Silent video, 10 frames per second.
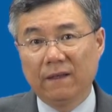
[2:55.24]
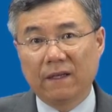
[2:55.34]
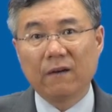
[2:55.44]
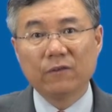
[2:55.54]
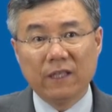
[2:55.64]

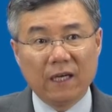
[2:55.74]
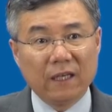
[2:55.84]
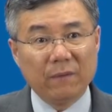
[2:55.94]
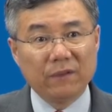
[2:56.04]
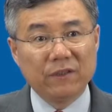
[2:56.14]
라고
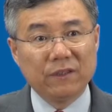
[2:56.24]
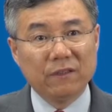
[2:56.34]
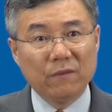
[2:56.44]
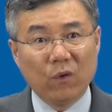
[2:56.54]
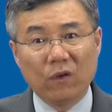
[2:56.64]
이야기하면서
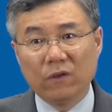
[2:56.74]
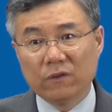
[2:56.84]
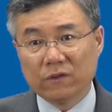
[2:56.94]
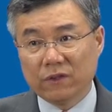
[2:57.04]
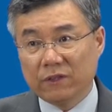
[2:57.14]
지금
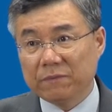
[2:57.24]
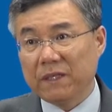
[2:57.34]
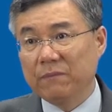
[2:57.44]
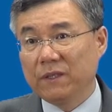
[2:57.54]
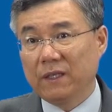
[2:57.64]
고린도전서
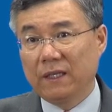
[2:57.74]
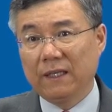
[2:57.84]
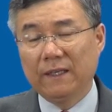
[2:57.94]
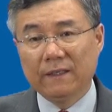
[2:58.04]
13장에